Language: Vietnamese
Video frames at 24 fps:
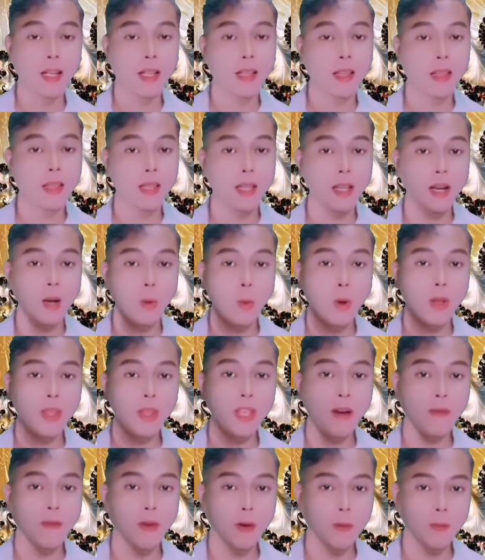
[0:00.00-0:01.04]
Nếu gã được Ân
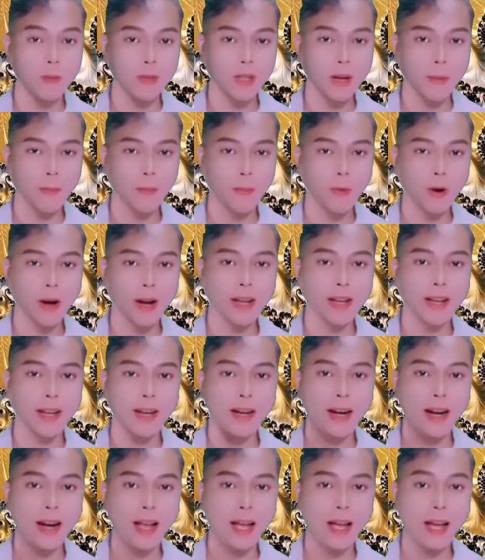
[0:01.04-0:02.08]
Hạ điều động đến thành phố e i
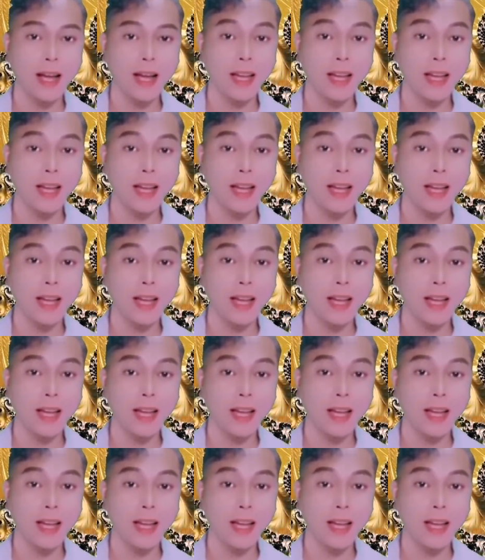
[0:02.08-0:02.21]
này,